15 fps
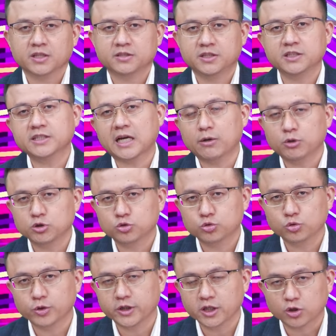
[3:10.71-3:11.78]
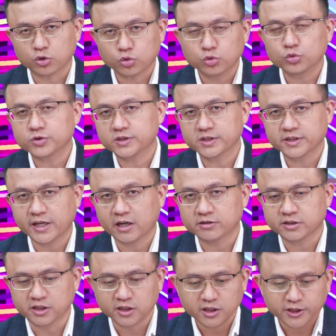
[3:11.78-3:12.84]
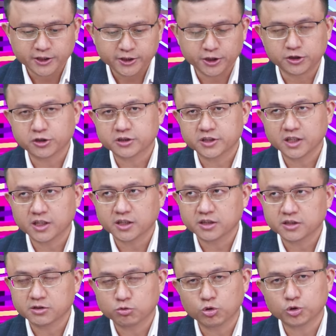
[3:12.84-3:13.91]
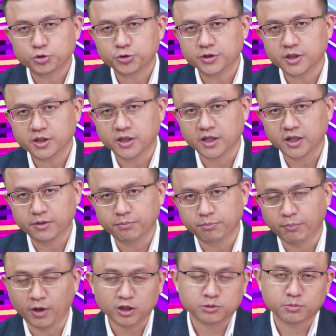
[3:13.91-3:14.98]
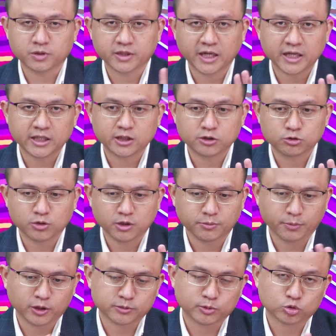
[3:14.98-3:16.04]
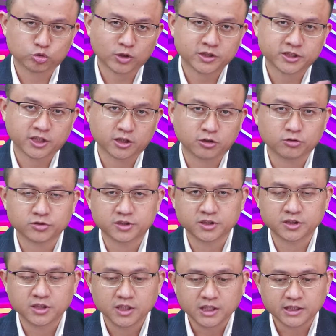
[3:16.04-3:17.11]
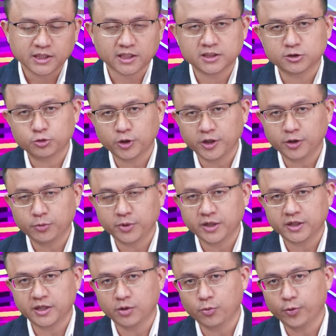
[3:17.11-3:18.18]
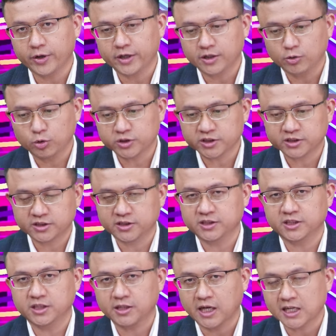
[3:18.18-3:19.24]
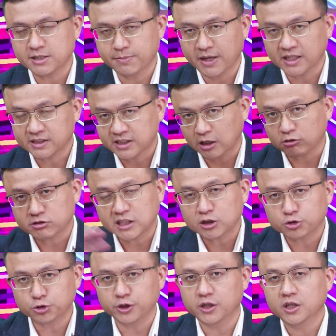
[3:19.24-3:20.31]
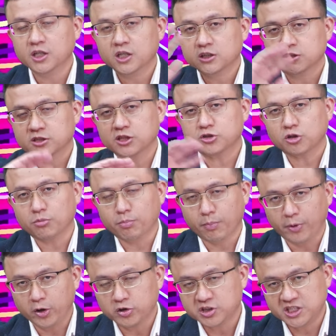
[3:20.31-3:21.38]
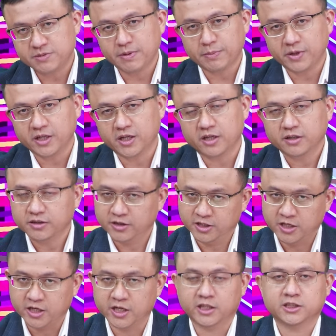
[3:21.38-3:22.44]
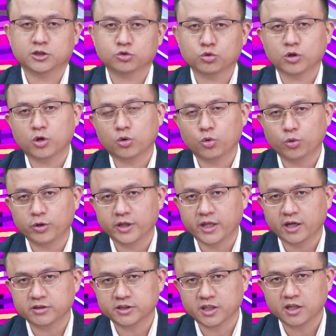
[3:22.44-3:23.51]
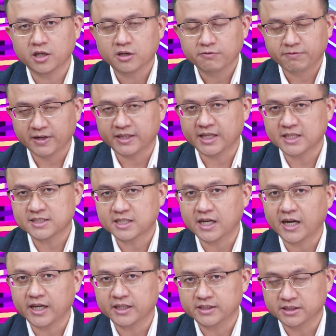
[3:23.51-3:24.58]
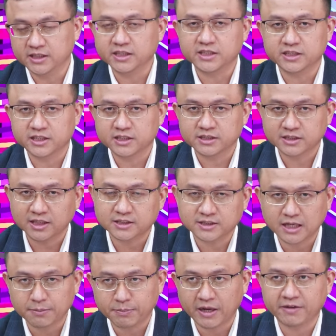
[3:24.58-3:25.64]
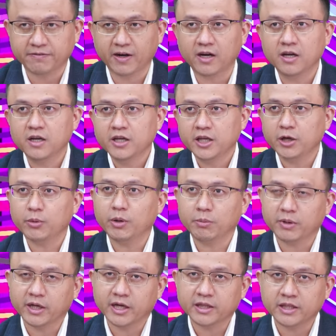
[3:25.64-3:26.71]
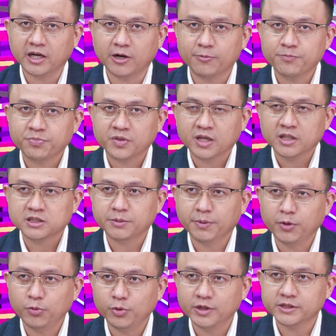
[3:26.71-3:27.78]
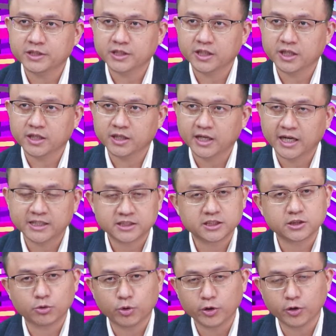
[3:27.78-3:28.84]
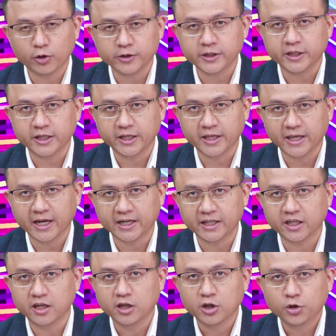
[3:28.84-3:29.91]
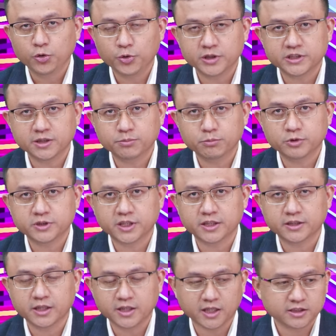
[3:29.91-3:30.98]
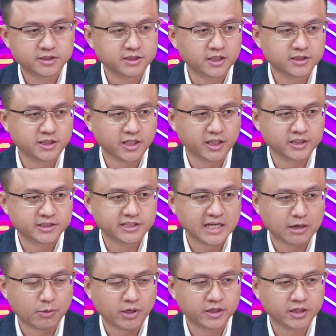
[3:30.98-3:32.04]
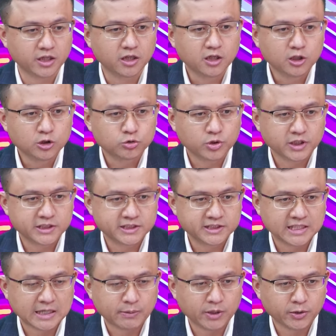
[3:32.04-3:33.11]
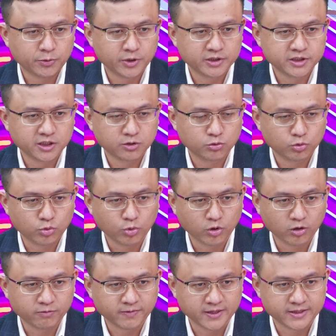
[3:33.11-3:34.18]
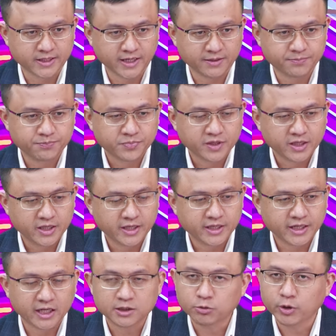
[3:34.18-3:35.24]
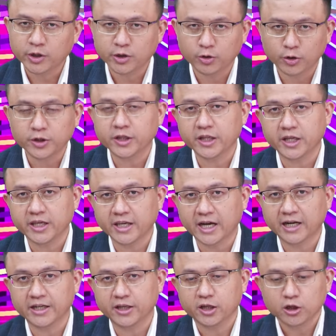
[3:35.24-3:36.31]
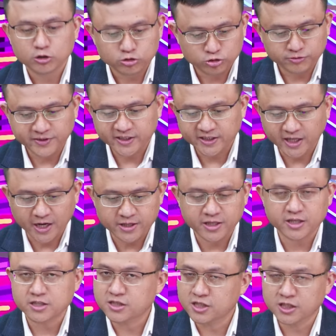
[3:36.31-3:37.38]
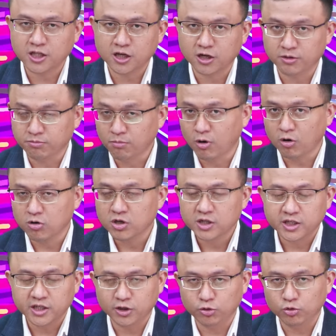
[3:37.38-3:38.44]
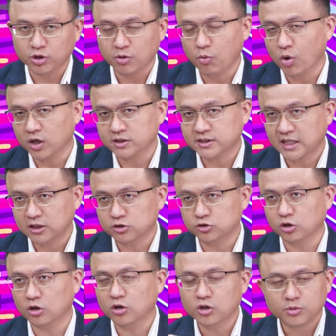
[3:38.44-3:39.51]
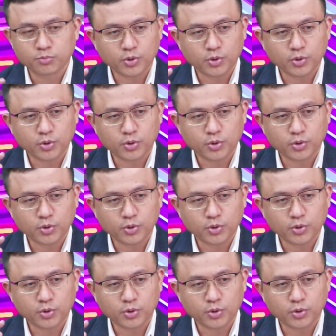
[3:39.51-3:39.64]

接下来会做一个估值调整，也就是呢，过去呢可能没有什么太呃没有什么赚钱的公司，但是却因为人为或是资金开始把它炒上去，这种没有基本面的，你可能先做个获利调节。反弹上来，请你先站在卖方，因为我们可以看到这边月线呢开始会有一点点压力，月线目前仍然是呈现一个下弯的，所以下弯月线如果要反弹，应该会有一点点压力，除非台电真的很猛，一路的往上走。